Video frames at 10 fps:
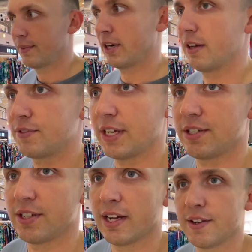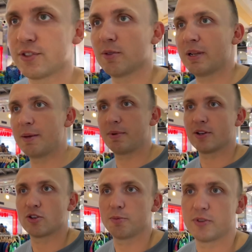Trochę wcześniej, ale w sumie lepiej
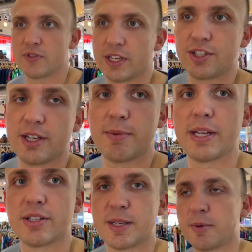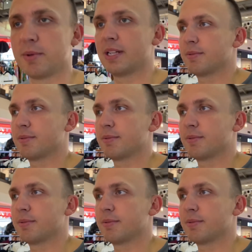kupić wcześniej, bo ja to zapominam